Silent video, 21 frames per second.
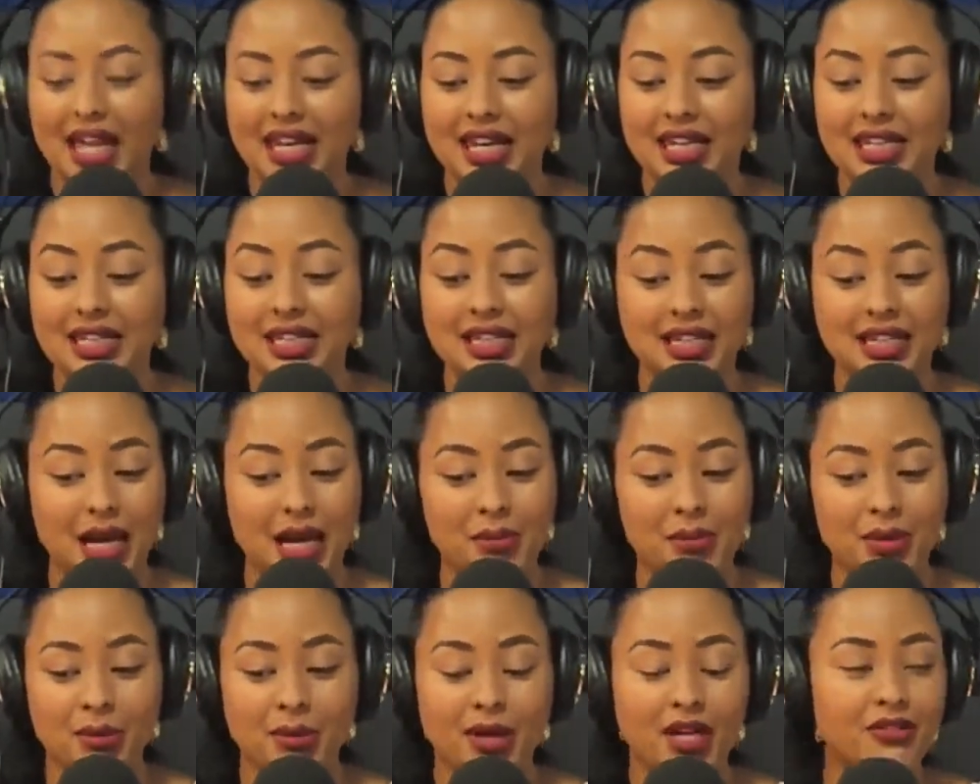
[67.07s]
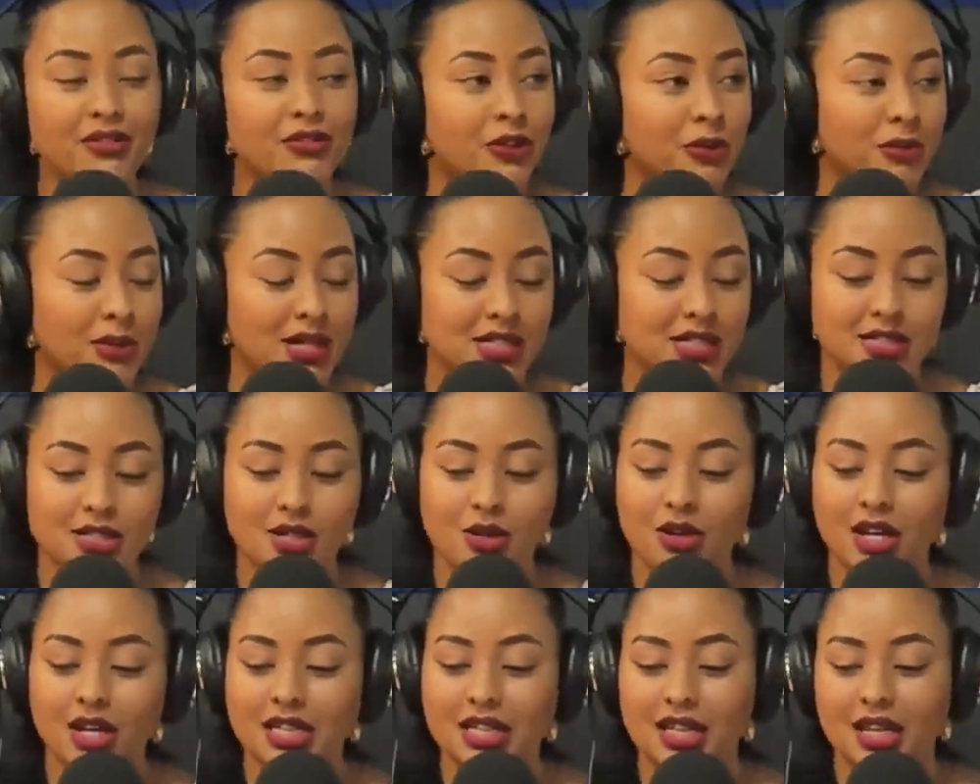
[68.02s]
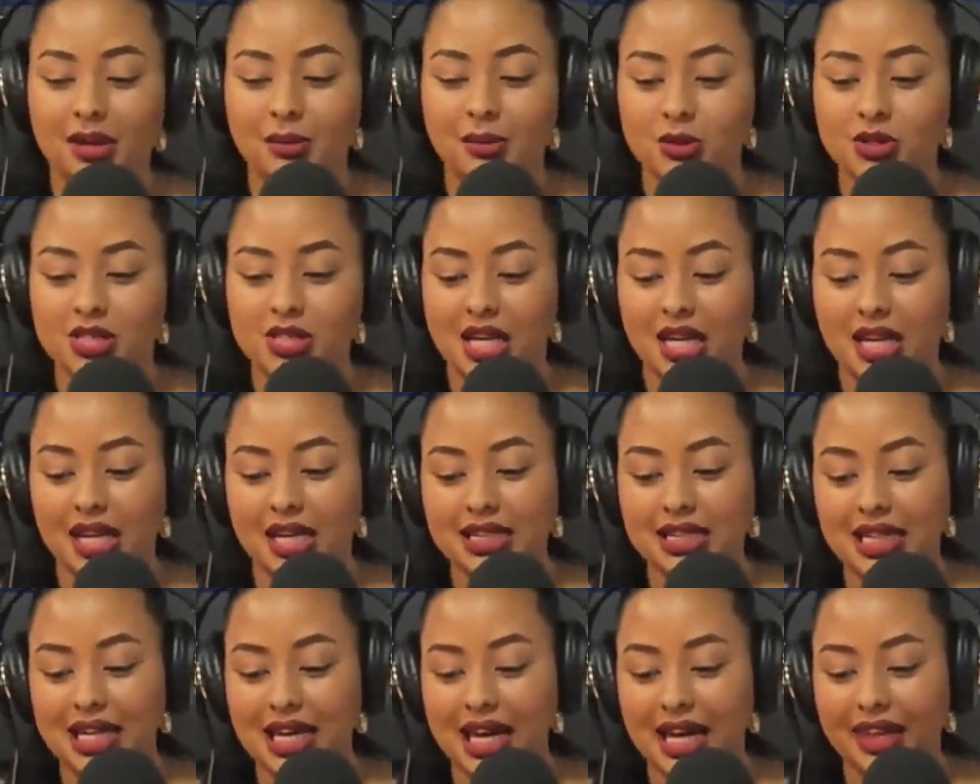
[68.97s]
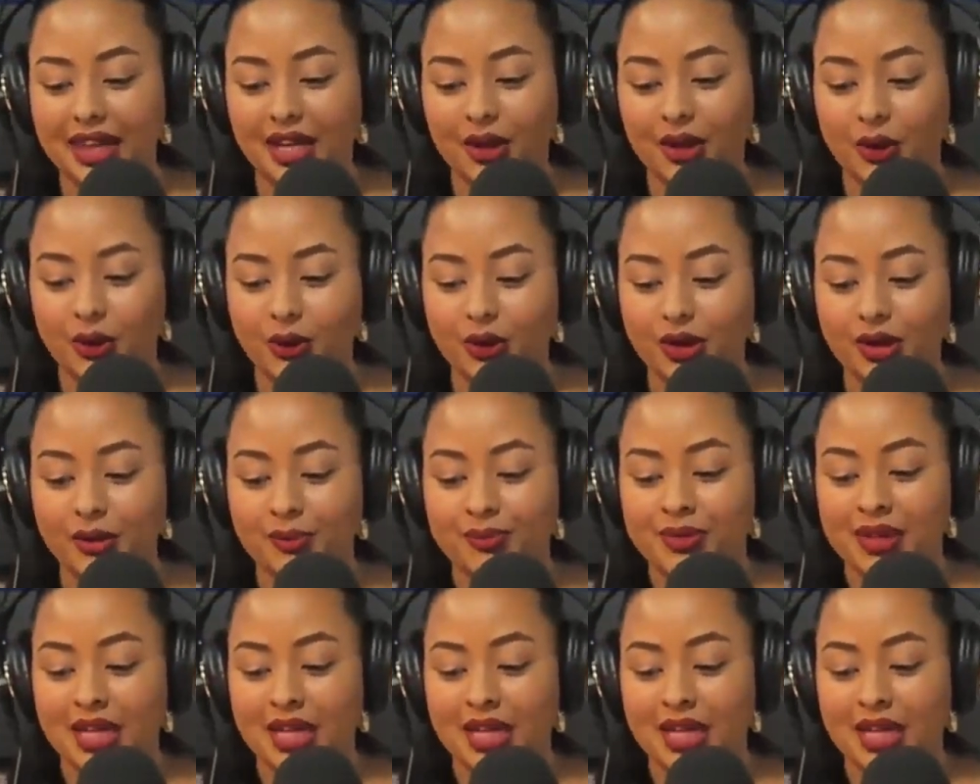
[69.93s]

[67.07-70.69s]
en la primera información que tenemos en el día de hoy